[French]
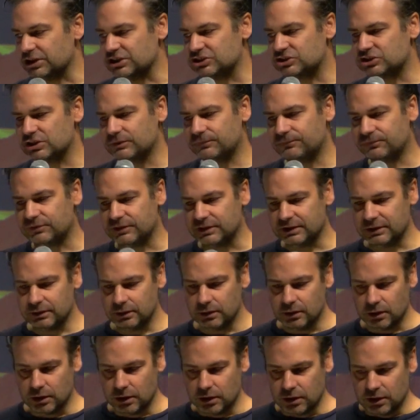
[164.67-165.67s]
Et j'ai fait
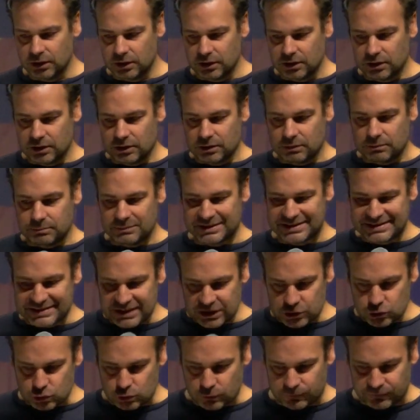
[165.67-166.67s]
mes
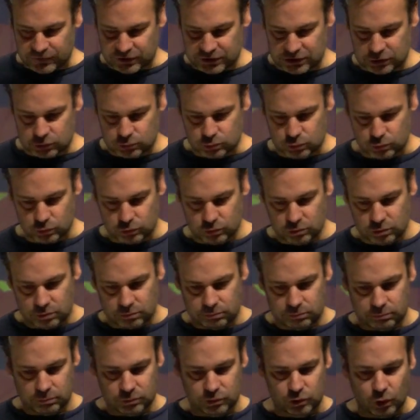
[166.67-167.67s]
stages de fin d'études
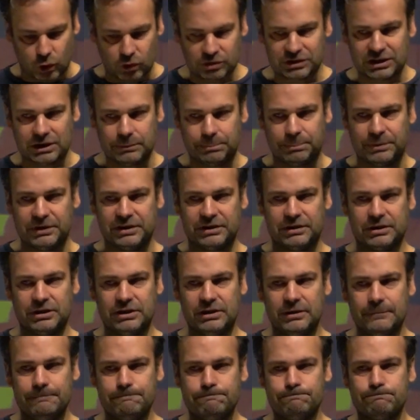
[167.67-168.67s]
dans des
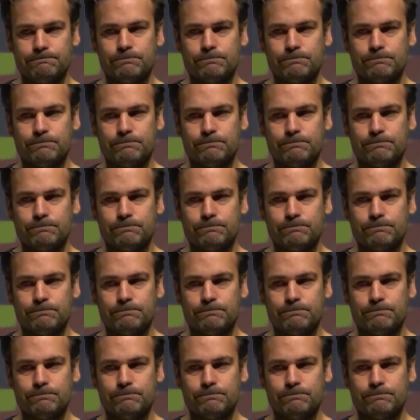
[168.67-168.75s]
pays